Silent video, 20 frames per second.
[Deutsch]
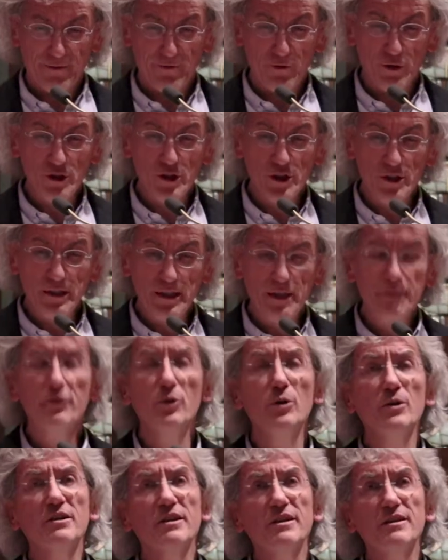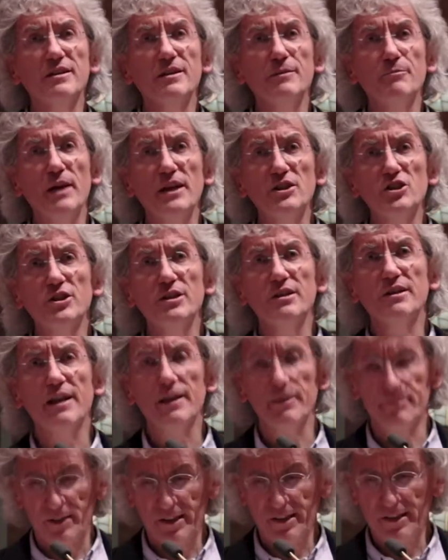Wünsche erfüllen sich die Menschen
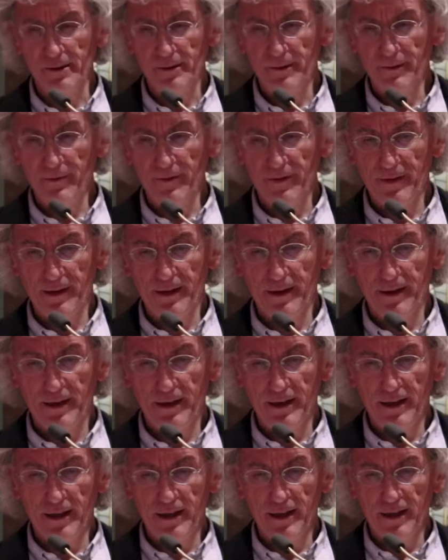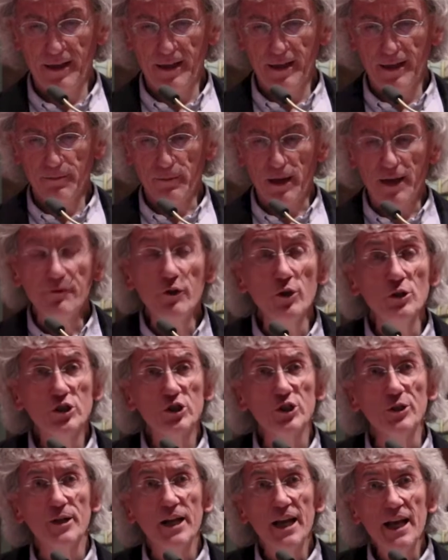selbst. Bei
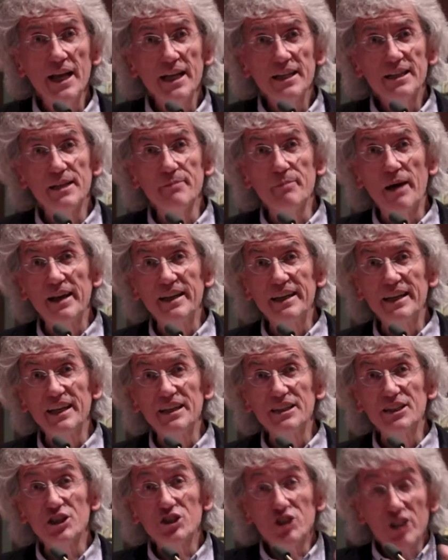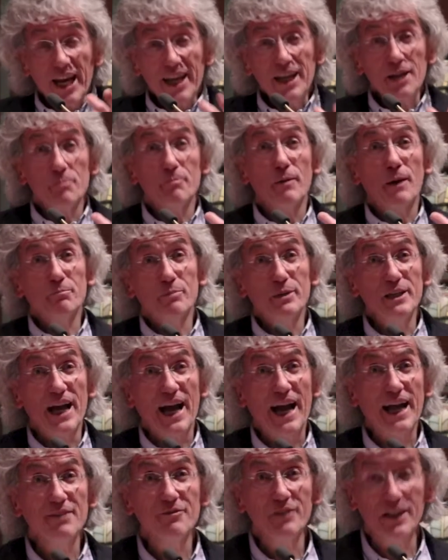Wünschen, die man in
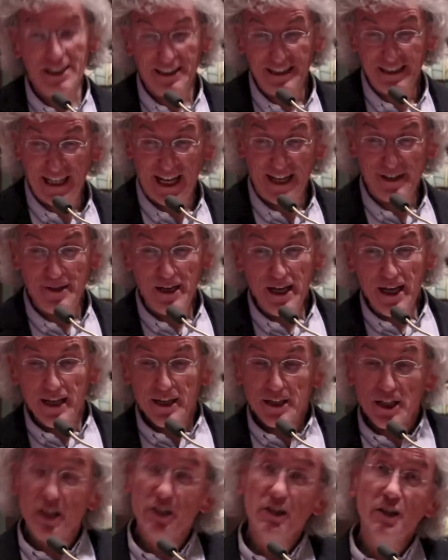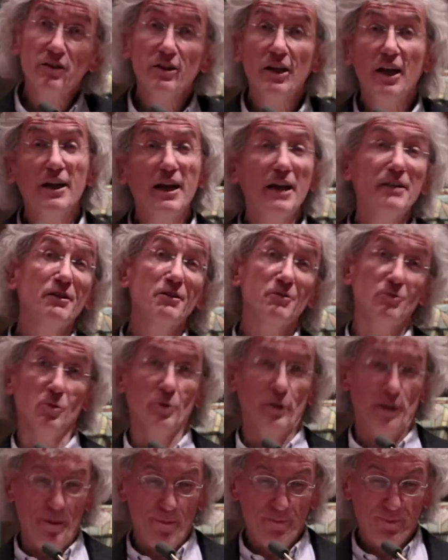Geschenkpapier einwickeln kann, geht das ja ganz
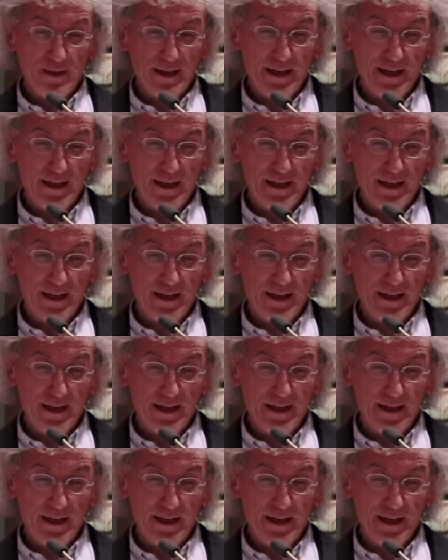gut.